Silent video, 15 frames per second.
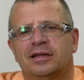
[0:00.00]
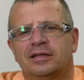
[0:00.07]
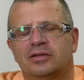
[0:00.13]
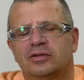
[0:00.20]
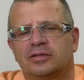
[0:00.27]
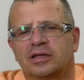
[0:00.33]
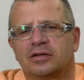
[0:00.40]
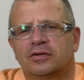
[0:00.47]

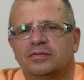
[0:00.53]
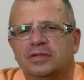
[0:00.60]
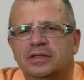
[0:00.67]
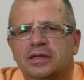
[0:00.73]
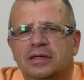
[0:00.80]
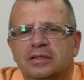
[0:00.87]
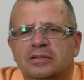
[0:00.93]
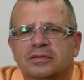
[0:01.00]
do tego
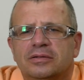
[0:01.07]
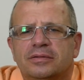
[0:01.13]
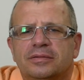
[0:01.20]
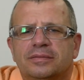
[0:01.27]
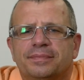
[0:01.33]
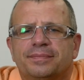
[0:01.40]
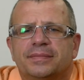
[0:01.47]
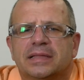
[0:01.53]

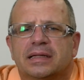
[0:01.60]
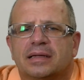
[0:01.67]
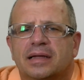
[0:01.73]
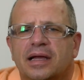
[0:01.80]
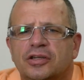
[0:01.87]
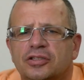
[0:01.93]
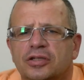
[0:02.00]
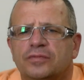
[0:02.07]
wideo.
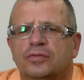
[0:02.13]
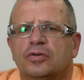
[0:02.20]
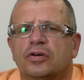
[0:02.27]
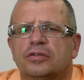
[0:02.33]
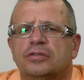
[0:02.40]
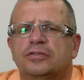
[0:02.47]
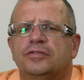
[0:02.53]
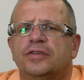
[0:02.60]
Każdy Twój
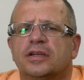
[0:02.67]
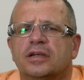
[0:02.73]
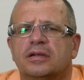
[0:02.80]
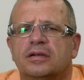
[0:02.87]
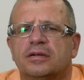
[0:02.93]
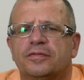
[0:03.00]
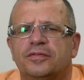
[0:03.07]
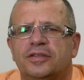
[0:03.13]

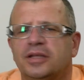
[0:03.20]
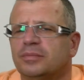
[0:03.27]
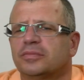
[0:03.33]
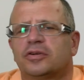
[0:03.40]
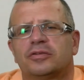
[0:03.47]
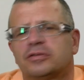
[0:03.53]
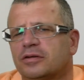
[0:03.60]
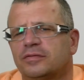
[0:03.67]
oddźwięk w
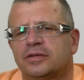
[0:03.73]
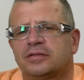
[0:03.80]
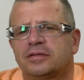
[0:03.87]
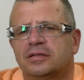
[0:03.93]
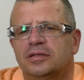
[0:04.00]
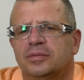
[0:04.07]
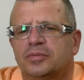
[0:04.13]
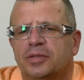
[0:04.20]
tym
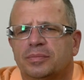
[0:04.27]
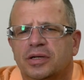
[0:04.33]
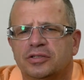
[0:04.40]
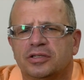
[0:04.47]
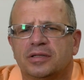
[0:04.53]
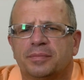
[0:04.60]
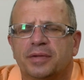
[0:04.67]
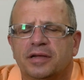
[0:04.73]
kontrowersyjnym
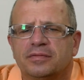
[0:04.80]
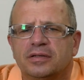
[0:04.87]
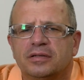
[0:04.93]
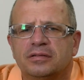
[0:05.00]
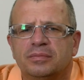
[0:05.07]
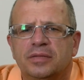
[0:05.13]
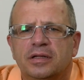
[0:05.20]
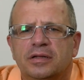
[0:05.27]
temacie naprawdę
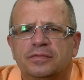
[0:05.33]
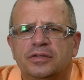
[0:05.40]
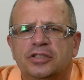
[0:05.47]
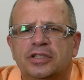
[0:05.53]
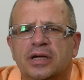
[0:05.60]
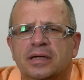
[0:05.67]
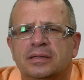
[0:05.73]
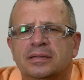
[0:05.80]
jest mile
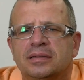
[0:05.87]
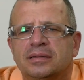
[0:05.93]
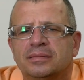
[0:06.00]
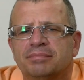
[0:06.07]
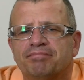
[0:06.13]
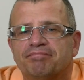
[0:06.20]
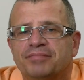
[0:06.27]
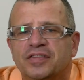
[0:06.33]

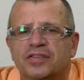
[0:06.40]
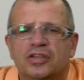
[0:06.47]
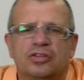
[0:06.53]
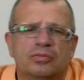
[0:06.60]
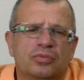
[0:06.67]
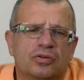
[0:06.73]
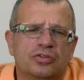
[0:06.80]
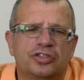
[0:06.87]
widziany.
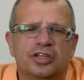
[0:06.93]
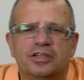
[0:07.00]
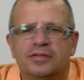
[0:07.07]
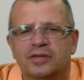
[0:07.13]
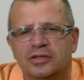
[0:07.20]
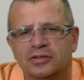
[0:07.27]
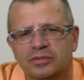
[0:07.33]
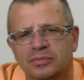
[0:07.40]
Wiadomo, gdzie
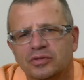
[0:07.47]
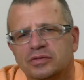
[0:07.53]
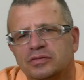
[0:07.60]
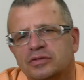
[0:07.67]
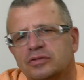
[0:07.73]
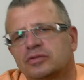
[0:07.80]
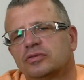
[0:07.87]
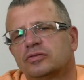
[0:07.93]
nie wiadomo o
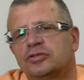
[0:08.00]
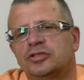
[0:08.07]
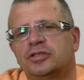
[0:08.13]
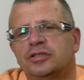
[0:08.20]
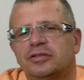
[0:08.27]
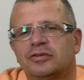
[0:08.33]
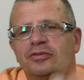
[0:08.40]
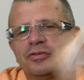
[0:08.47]
co
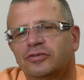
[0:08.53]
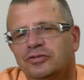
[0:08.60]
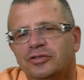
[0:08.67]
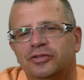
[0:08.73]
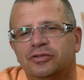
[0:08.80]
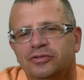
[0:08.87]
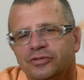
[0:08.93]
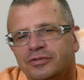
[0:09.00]
chodzi, to
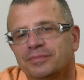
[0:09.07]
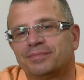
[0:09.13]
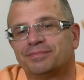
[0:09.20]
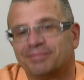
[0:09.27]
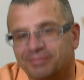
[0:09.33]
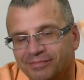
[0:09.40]
chodzi o,